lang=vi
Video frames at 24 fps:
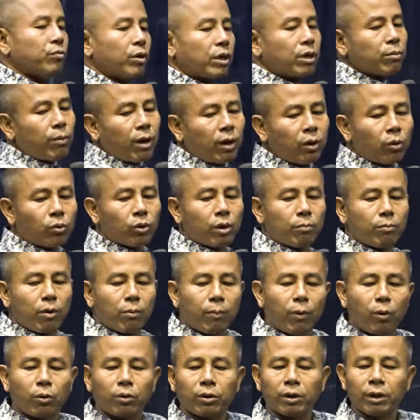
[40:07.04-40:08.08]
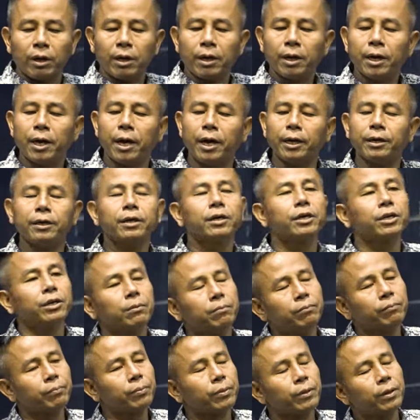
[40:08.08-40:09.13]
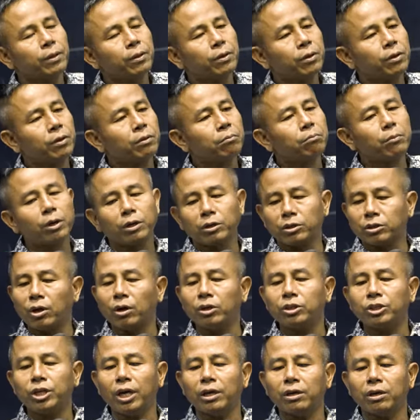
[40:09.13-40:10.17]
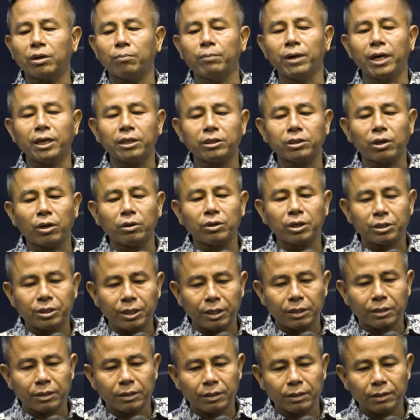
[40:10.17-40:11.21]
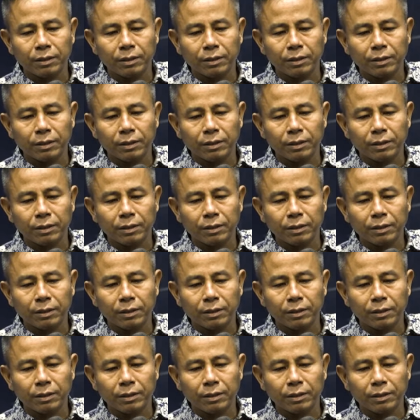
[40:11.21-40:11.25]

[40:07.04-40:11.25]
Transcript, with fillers: vật bỏ lúc nè bỏ bồn hay nè khiêm. Bọn to chạy cầm lấy to thật thiệt.